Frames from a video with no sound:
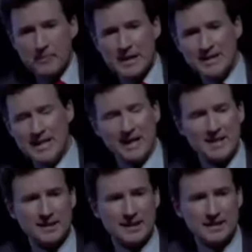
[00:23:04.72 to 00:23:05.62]
negli anni
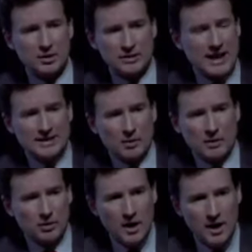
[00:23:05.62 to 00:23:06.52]
70-80,
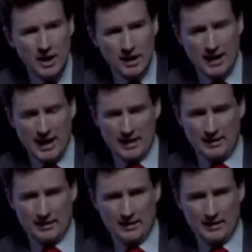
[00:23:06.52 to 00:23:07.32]
quando la,